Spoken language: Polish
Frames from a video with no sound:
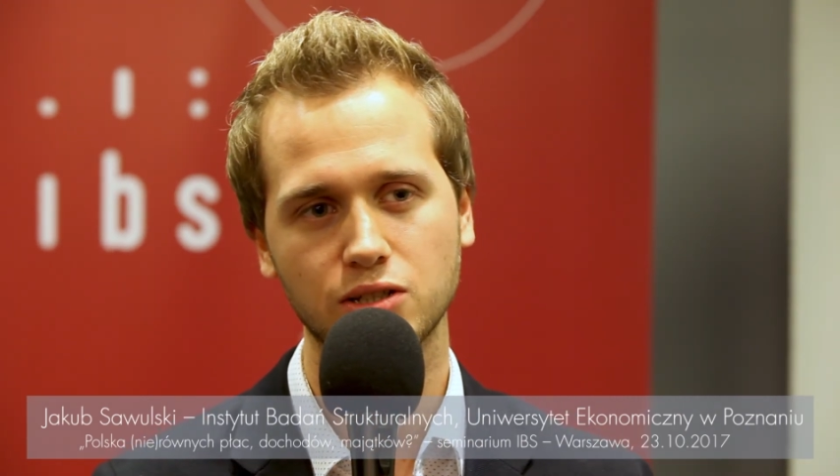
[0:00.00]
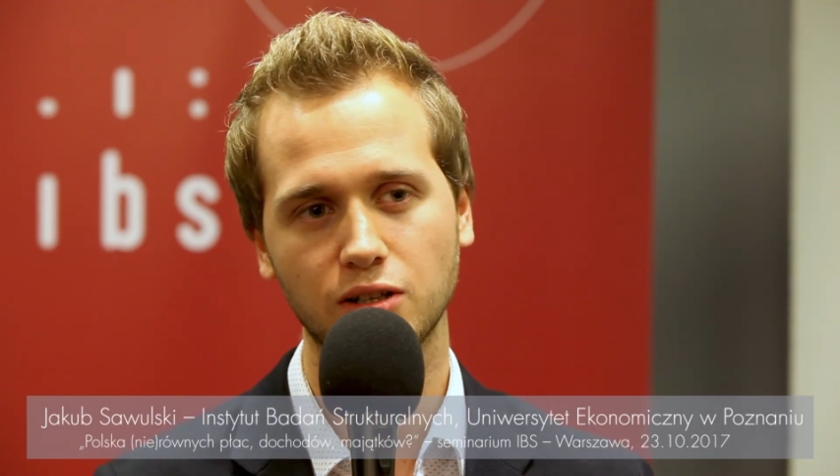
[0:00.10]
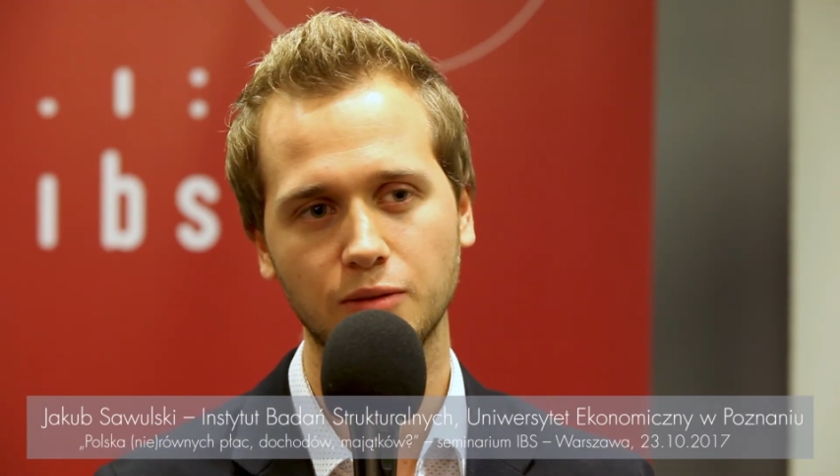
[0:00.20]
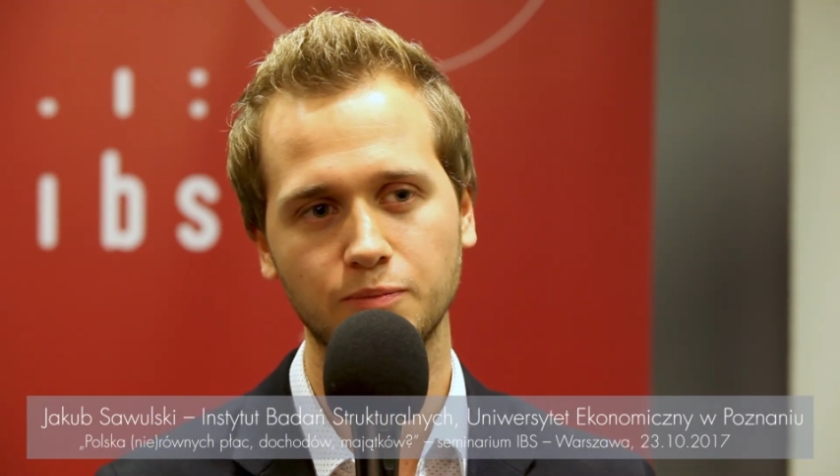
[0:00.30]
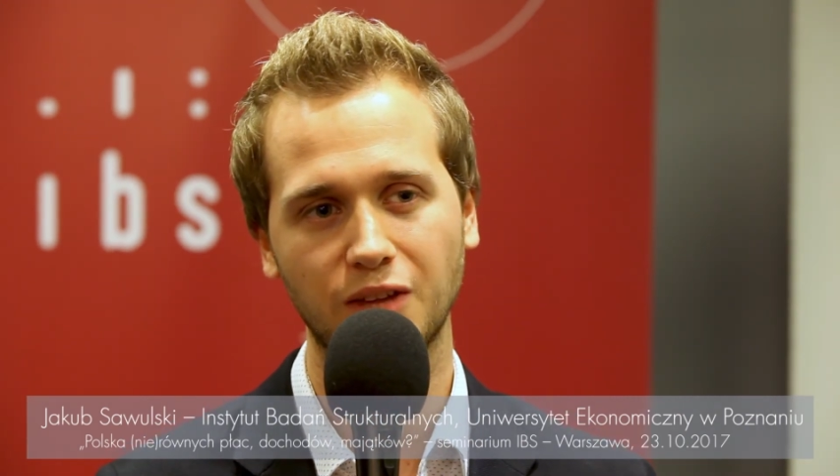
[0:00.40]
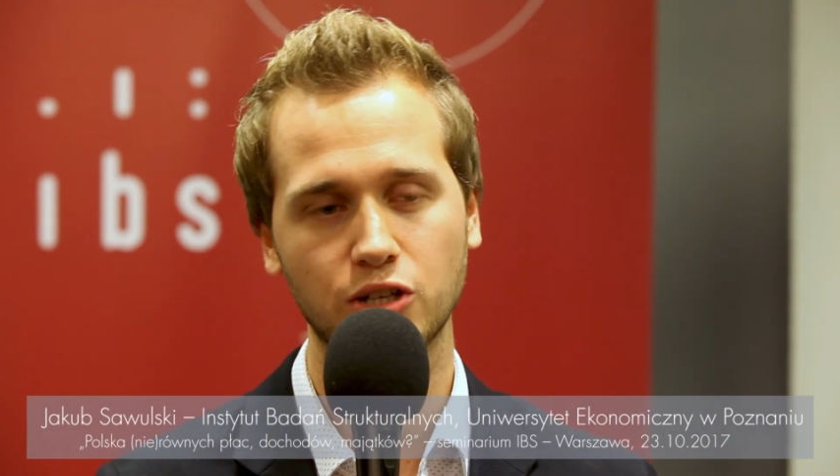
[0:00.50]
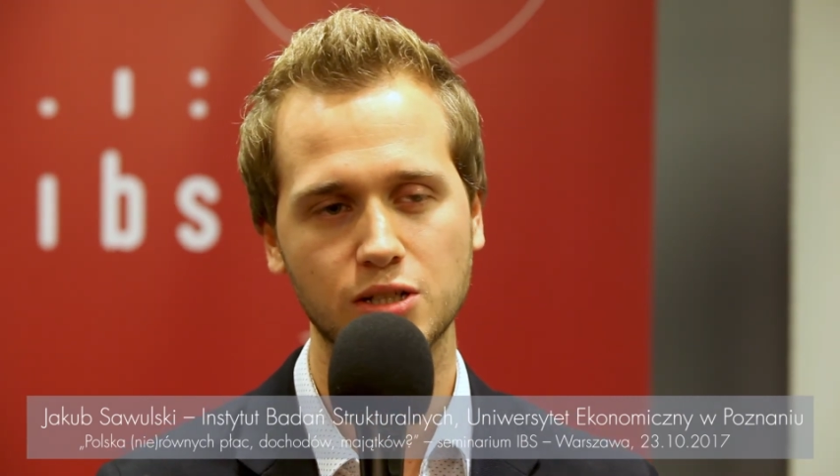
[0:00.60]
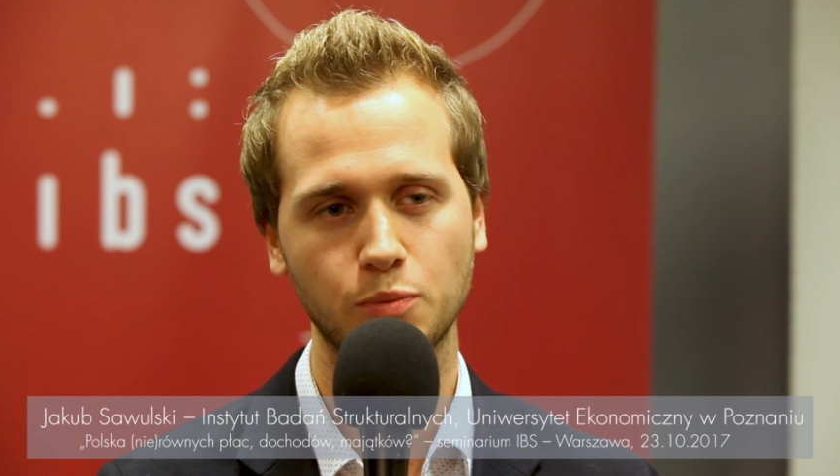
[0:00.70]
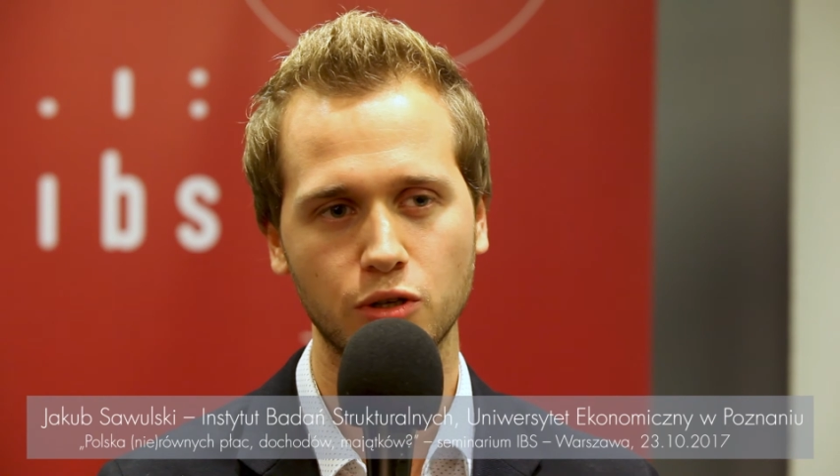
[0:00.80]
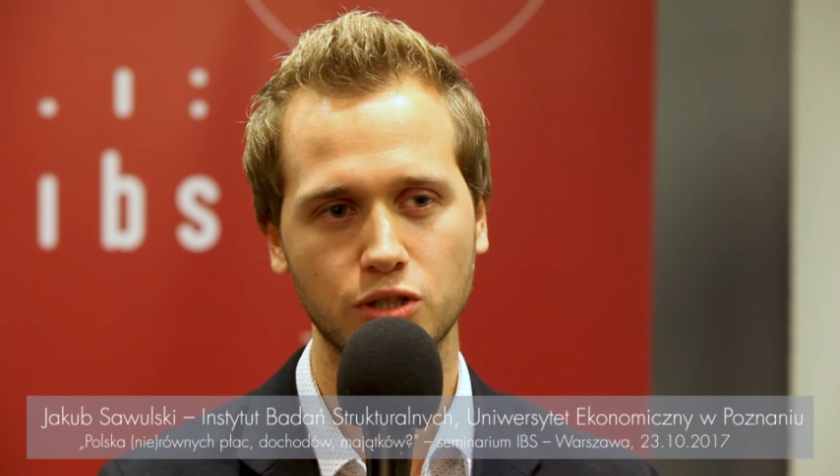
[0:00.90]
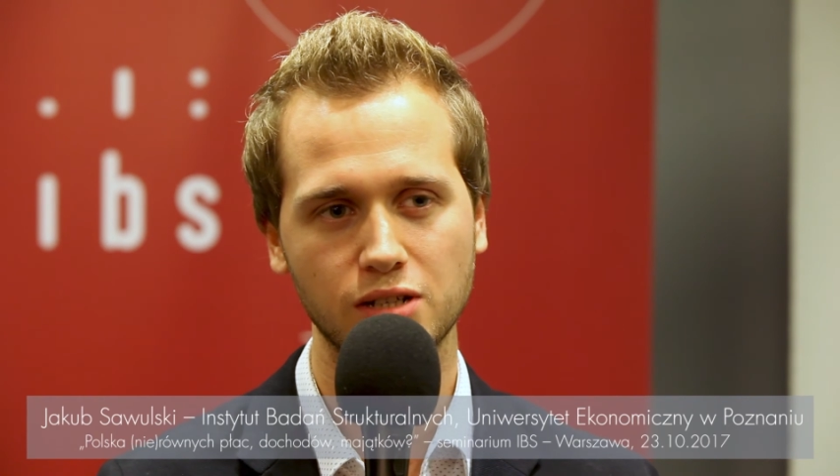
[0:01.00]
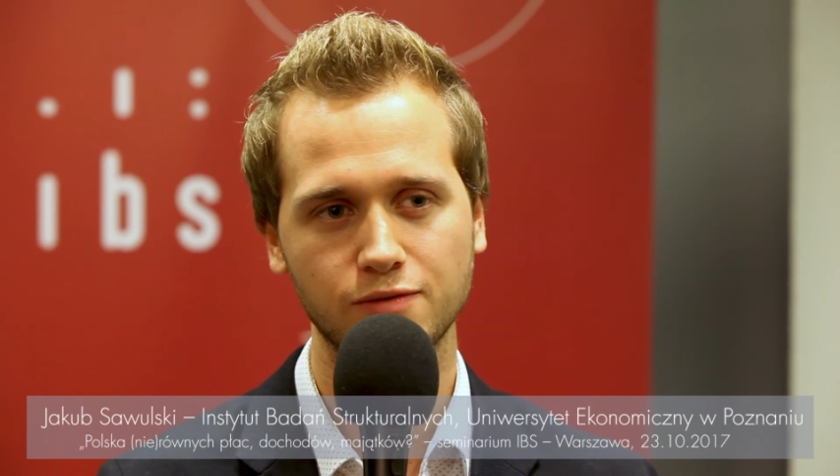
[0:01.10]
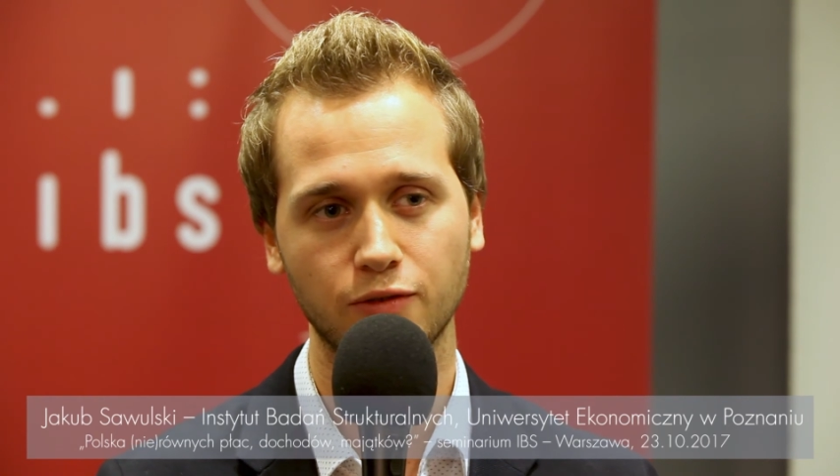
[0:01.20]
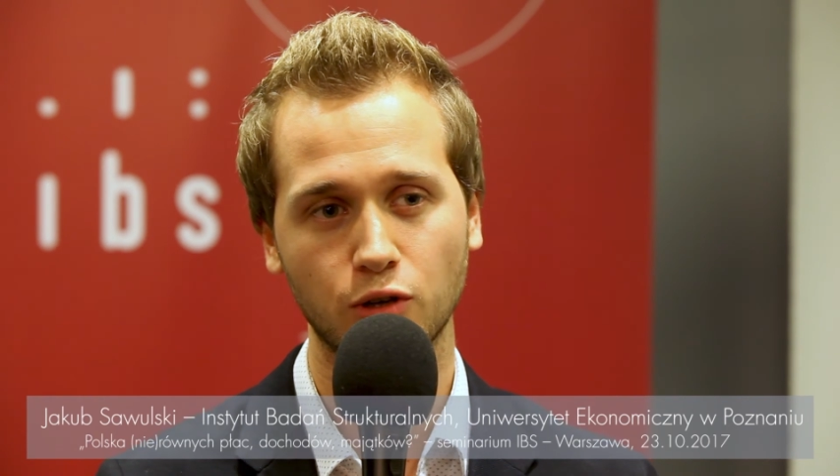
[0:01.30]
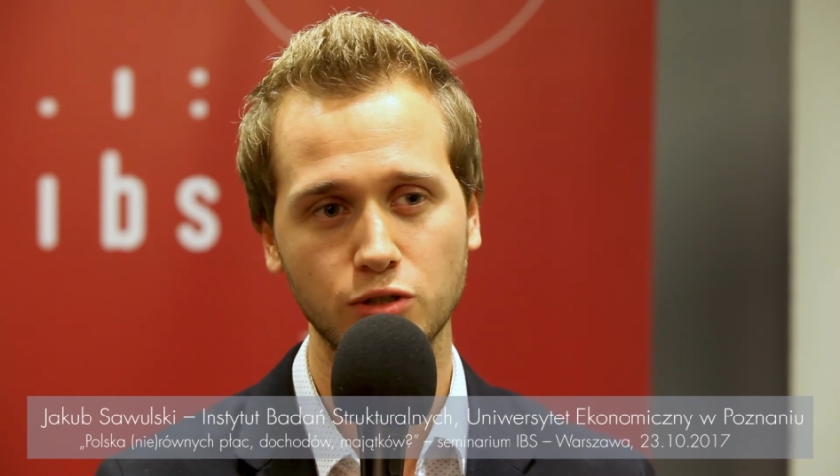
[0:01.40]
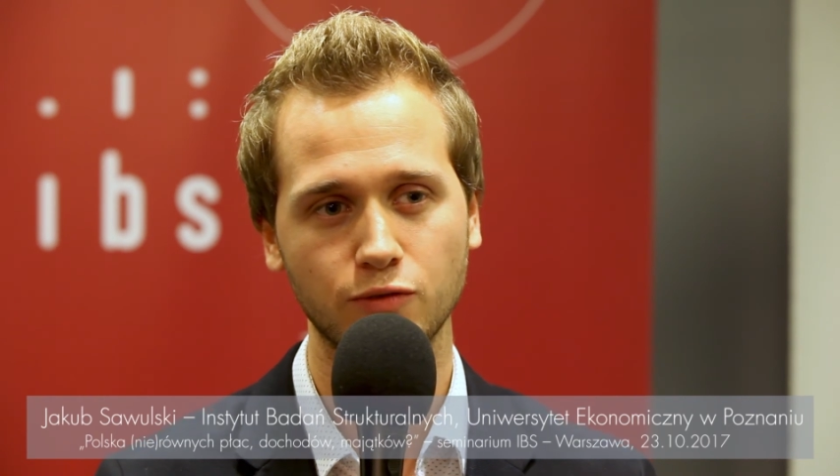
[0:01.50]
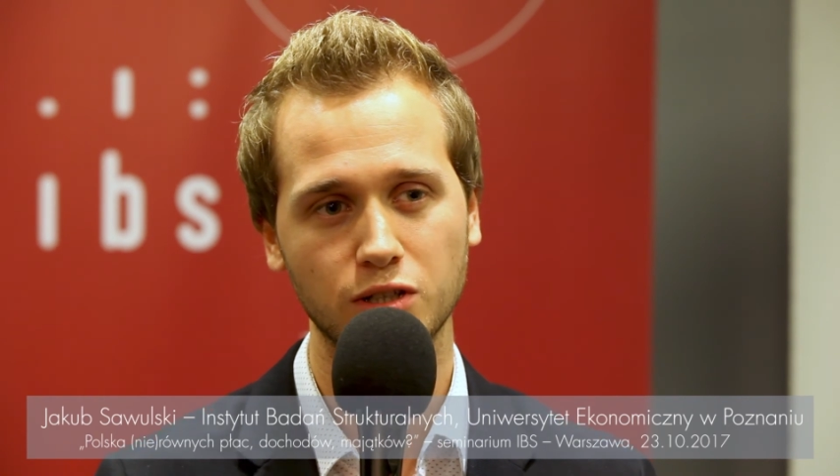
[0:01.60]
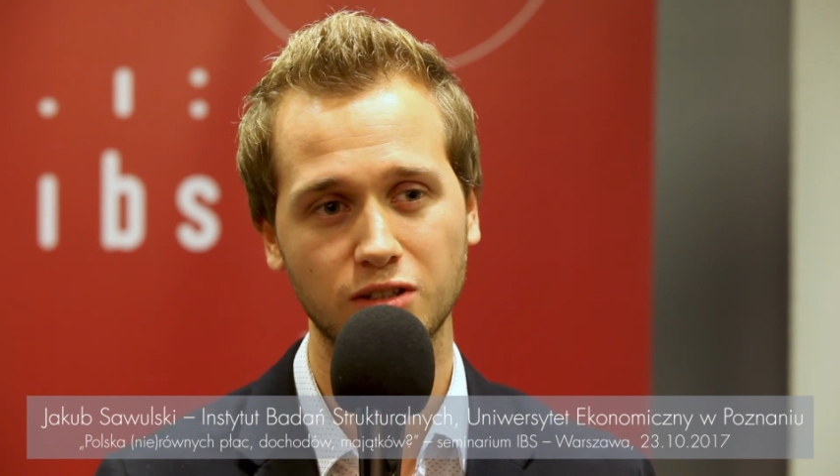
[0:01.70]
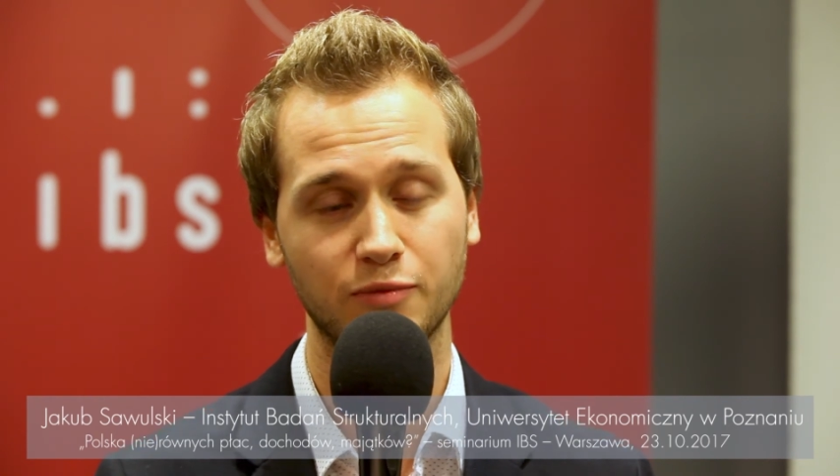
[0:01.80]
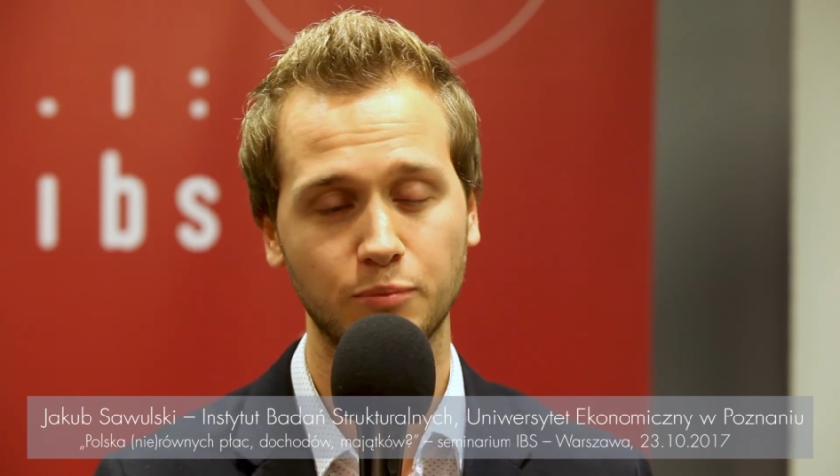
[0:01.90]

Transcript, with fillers: że nasze społeczeństwo wchodzi właśnie w